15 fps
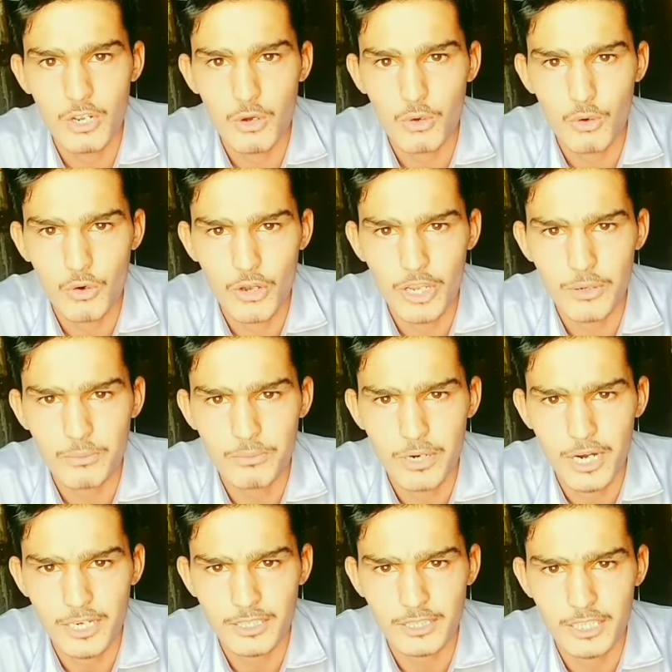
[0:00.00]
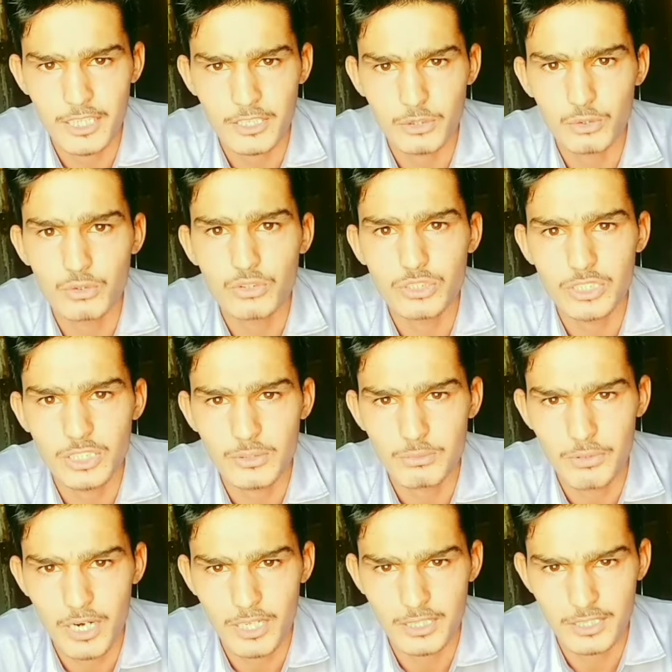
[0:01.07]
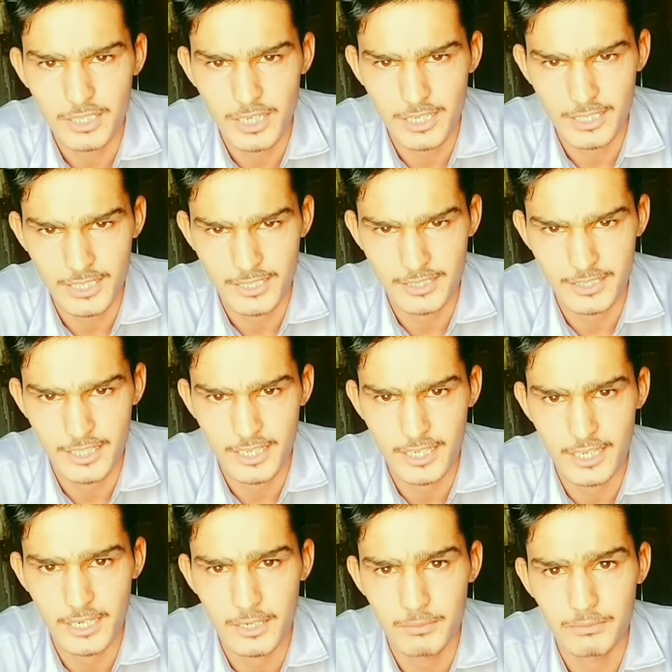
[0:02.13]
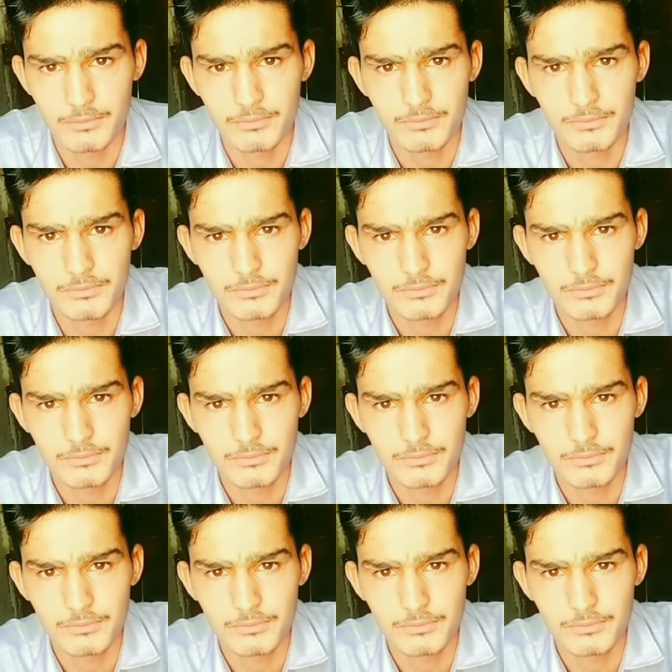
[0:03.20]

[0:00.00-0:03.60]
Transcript: चलो कोई बात नहीं दूसरी बात कर लेते हैं हम